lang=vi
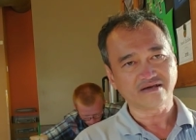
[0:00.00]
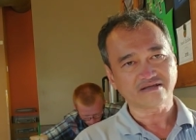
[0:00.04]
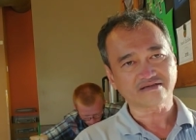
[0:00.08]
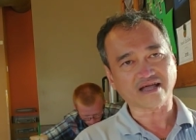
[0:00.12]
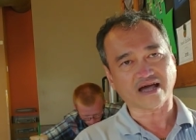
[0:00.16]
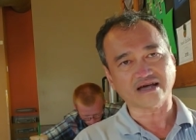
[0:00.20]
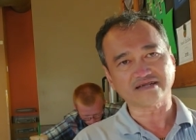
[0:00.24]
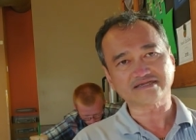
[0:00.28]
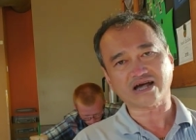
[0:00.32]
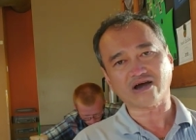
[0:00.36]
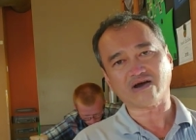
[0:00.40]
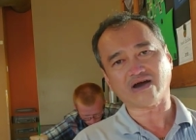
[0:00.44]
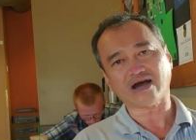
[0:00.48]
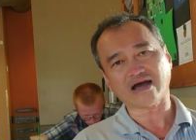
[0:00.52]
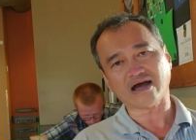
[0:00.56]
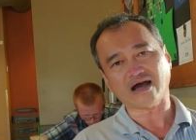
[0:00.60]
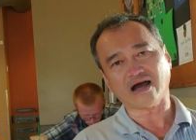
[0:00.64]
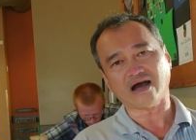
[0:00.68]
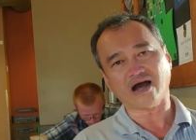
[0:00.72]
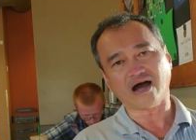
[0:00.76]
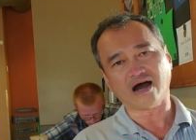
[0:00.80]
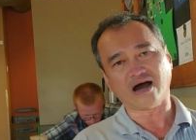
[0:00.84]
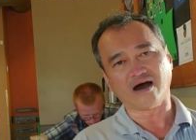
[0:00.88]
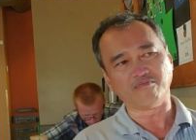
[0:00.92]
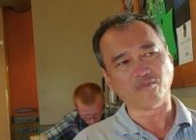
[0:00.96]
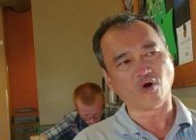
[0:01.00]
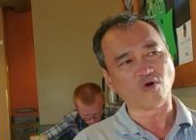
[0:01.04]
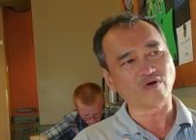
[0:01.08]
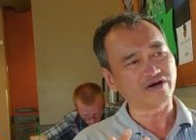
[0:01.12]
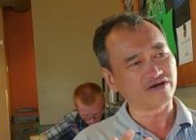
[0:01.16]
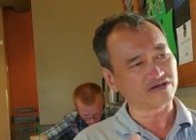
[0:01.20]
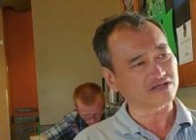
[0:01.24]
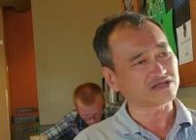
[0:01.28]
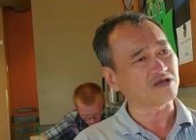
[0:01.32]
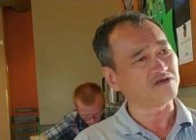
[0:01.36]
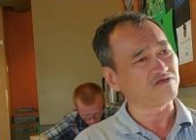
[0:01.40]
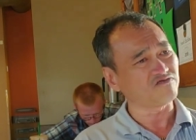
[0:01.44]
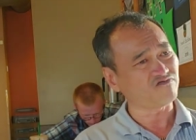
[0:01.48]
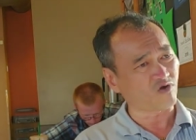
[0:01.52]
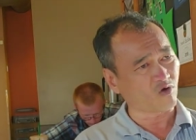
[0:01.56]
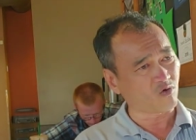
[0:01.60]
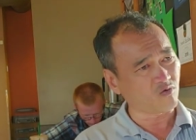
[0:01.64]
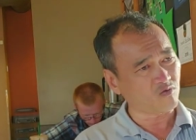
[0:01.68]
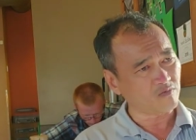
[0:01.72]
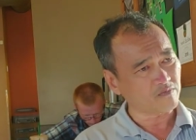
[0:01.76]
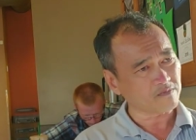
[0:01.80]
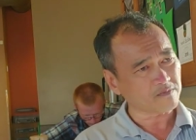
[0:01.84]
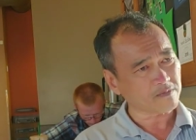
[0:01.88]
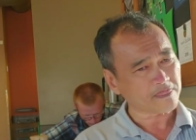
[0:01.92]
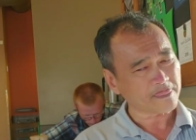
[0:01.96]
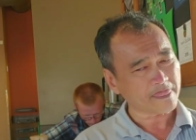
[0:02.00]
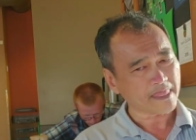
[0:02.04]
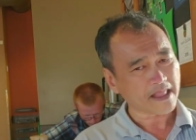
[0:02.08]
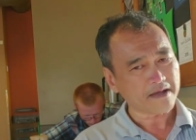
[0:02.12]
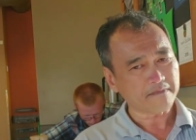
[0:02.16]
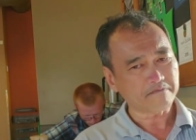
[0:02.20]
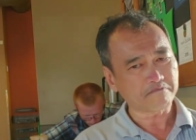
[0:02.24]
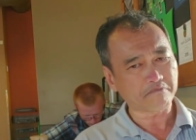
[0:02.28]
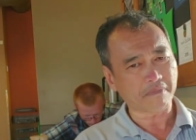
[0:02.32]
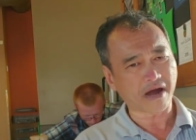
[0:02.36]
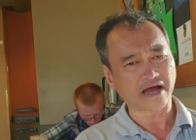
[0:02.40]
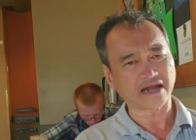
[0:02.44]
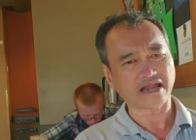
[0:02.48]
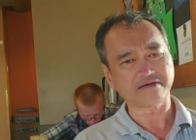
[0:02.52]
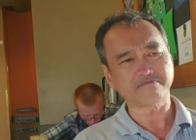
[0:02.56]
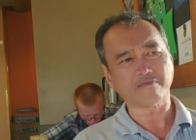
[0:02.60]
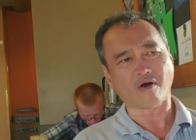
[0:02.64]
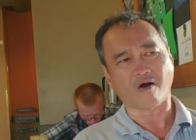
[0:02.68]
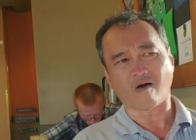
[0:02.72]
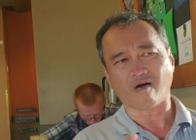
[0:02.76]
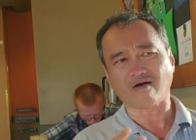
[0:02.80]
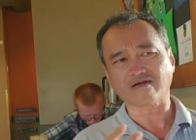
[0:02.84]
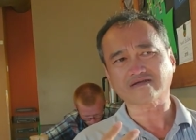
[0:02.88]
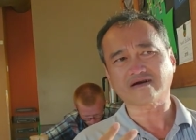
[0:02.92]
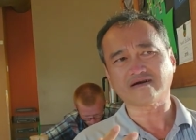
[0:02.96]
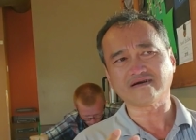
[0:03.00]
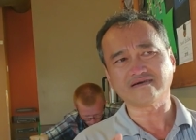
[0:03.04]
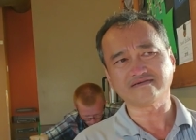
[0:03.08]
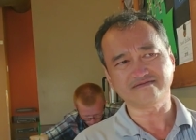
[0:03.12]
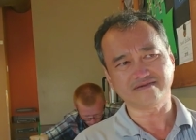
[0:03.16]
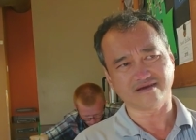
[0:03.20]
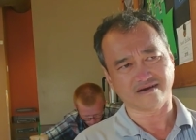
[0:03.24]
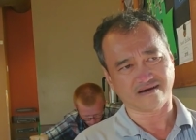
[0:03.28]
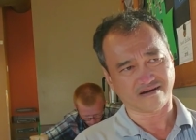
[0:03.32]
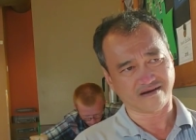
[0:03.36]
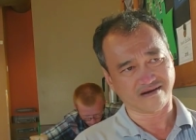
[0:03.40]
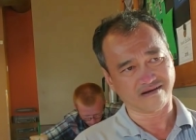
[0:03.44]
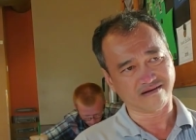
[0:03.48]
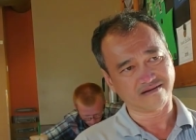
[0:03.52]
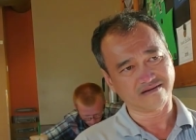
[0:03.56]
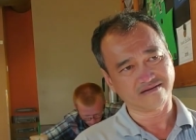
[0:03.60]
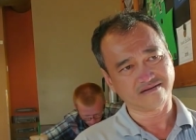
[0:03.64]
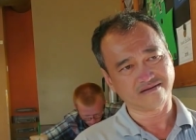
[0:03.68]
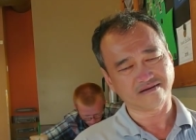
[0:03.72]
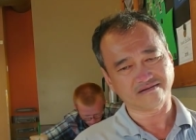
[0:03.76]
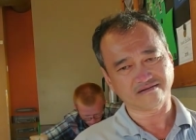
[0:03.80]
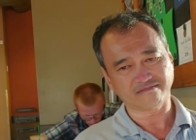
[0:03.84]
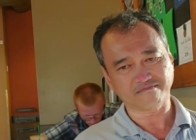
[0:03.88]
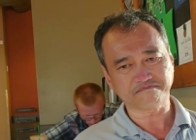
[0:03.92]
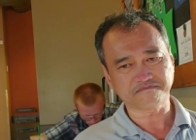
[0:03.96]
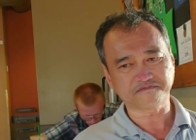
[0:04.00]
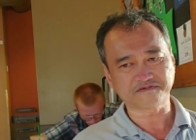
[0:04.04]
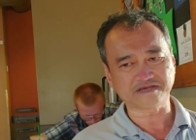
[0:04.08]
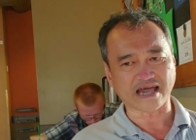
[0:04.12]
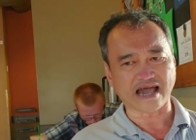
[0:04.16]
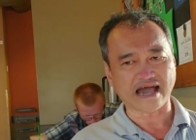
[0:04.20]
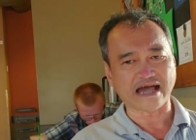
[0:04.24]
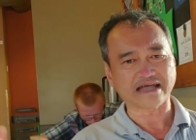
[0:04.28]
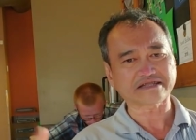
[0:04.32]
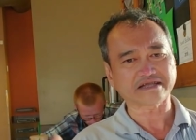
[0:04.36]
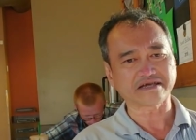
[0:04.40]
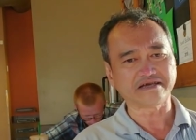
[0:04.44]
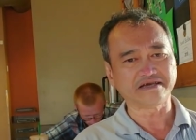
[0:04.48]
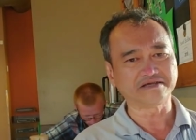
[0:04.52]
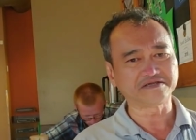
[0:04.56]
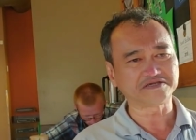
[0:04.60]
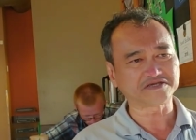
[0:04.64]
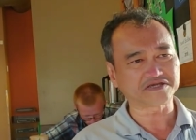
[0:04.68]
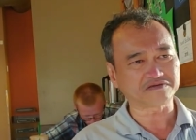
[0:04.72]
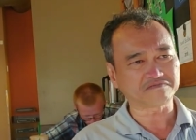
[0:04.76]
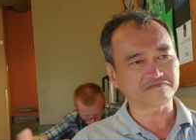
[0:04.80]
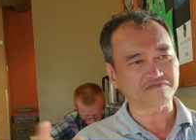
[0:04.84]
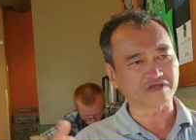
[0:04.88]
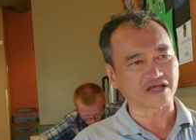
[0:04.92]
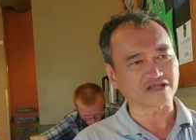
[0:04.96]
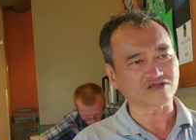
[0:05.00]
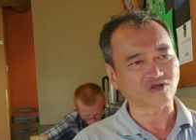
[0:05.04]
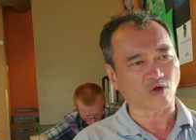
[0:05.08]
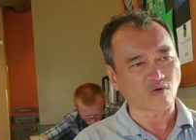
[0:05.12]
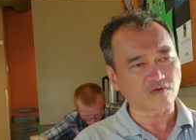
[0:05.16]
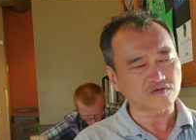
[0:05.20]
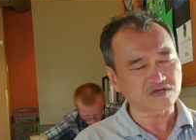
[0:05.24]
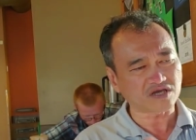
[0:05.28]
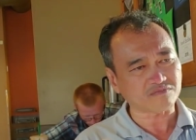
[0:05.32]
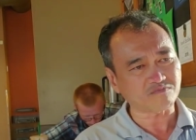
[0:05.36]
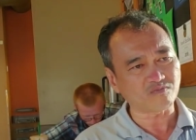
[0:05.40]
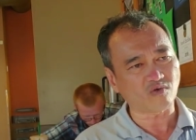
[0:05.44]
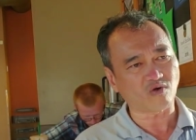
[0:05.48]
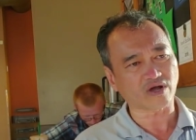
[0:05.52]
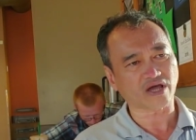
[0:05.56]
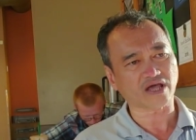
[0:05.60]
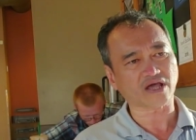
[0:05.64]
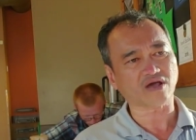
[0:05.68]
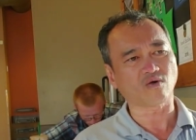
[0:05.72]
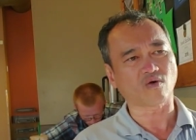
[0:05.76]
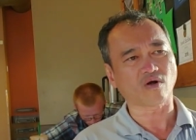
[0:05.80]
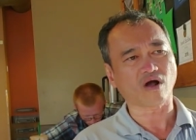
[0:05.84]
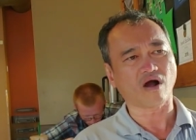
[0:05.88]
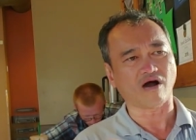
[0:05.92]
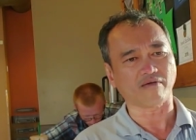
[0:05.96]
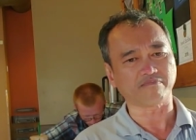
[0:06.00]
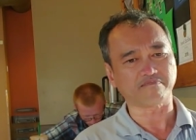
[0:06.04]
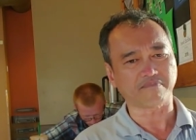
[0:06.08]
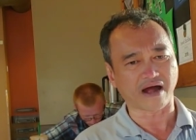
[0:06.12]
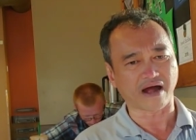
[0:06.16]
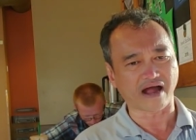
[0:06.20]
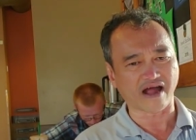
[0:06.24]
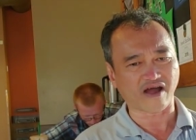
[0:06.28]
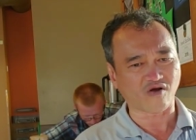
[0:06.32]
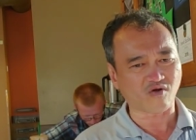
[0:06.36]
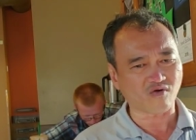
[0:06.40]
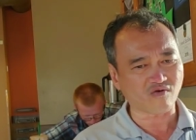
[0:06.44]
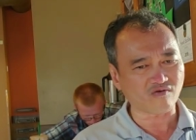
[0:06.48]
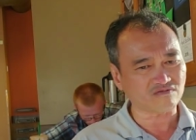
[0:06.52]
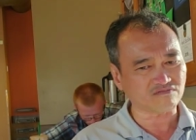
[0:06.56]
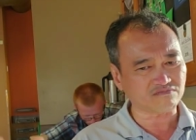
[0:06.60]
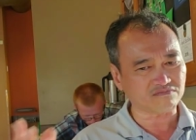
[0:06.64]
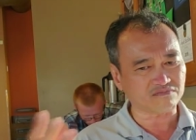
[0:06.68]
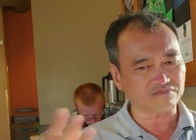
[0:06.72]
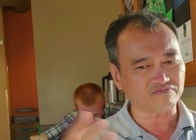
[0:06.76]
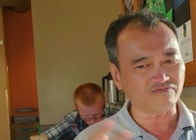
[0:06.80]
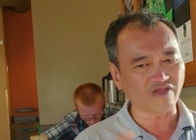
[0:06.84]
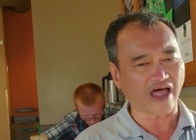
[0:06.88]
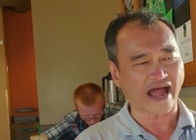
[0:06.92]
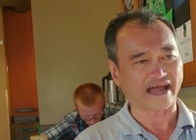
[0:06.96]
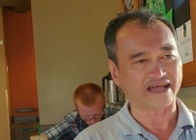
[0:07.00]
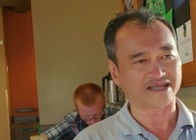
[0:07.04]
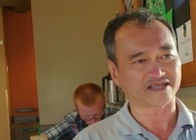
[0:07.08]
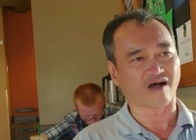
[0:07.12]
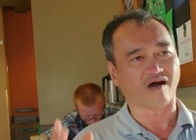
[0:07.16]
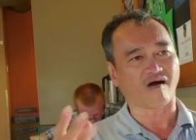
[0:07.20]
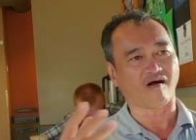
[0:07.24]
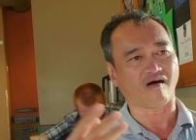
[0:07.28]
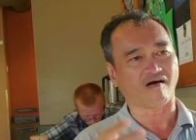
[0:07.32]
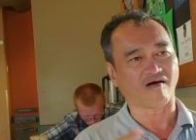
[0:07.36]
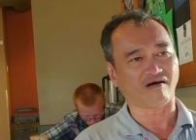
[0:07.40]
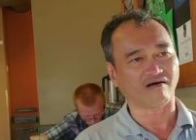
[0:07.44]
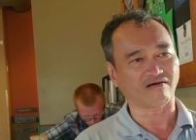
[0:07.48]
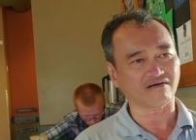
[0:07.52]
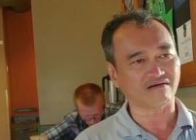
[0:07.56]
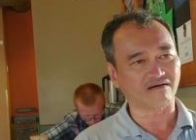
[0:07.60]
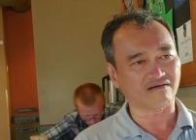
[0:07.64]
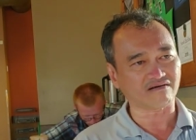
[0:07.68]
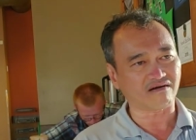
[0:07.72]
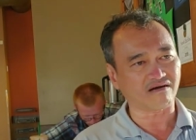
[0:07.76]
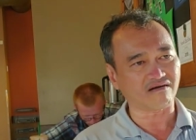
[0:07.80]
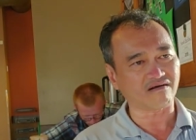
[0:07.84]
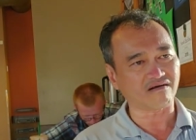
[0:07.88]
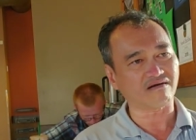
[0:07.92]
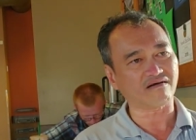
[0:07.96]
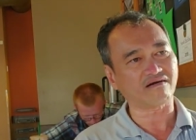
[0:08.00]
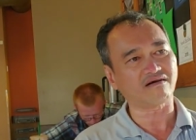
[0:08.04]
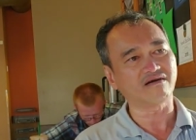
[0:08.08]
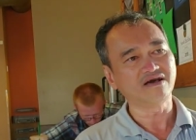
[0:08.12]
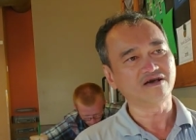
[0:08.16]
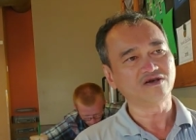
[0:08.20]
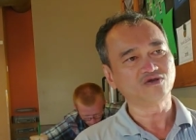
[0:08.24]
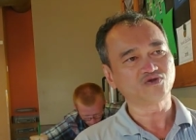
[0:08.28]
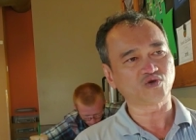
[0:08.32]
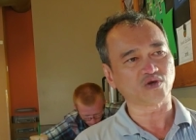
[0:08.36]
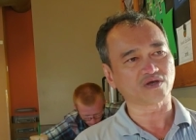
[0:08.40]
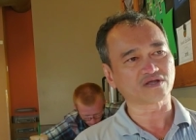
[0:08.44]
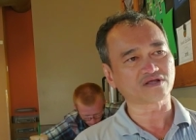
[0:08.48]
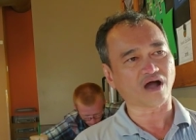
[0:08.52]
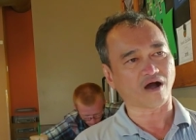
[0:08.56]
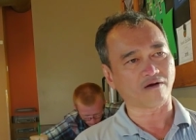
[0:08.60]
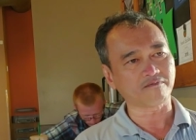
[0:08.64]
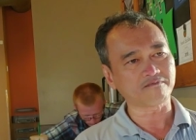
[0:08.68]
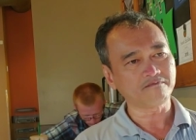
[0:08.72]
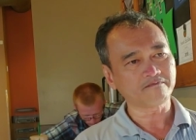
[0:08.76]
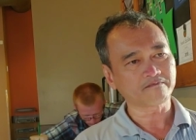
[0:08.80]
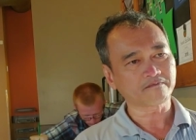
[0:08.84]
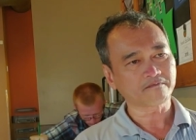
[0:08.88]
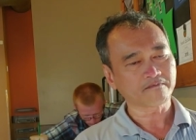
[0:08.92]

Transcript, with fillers: tại sao một người tỷ phú mà lại bỏ thời giờ trả tiền để tổ chức một cuộc họp báo đài thọ uh, truyền thông,